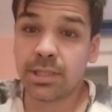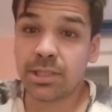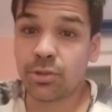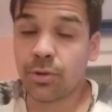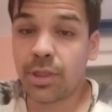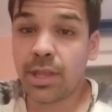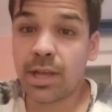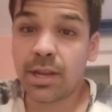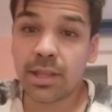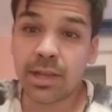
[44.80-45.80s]
estos
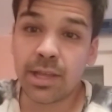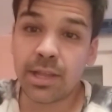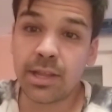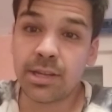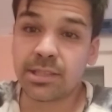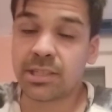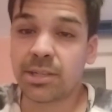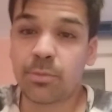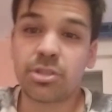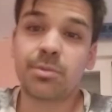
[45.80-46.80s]
días de que en estas
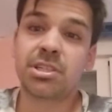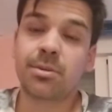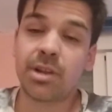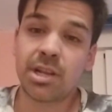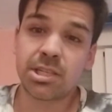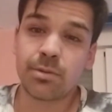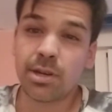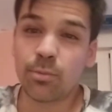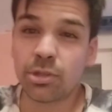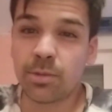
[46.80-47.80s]
tres próximas semanas se
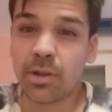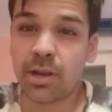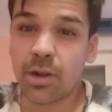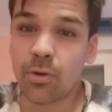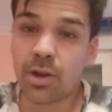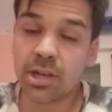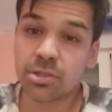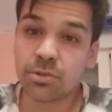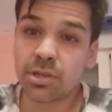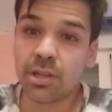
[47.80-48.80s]
van a multiplicar los
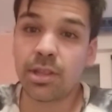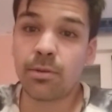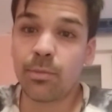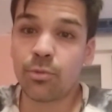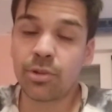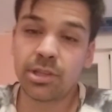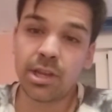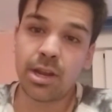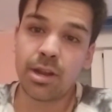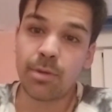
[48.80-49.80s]
casos, que debemos de
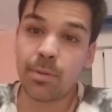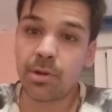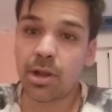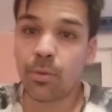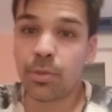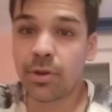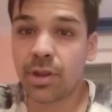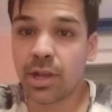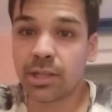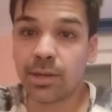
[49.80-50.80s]
tener más
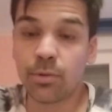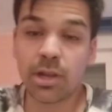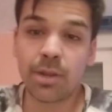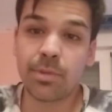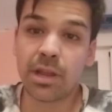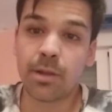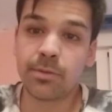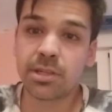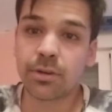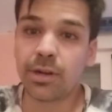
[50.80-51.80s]
precauciones, que tenemos que limpiar la
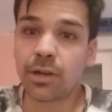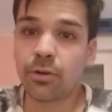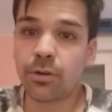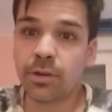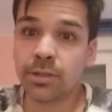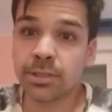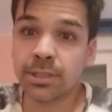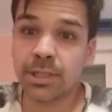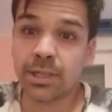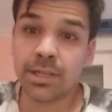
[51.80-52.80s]
mesa con alcohol,
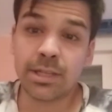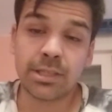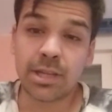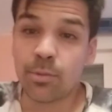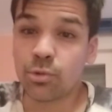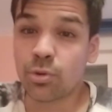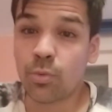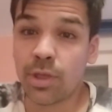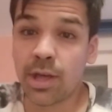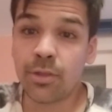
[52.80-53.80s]
tener mucho
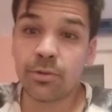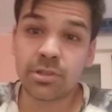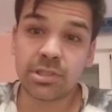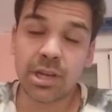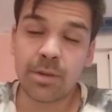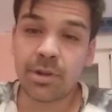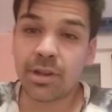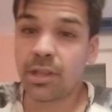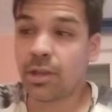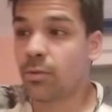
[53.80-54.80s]
cuidado, estar a
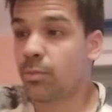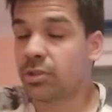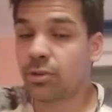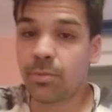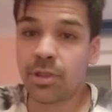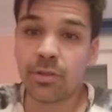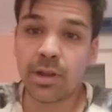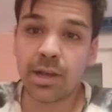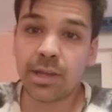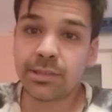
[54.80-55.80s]
más de un metro y medio de
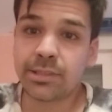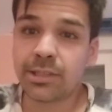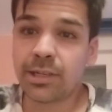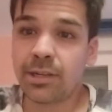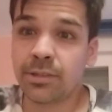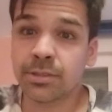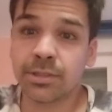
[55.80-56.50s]
la gente, y tal.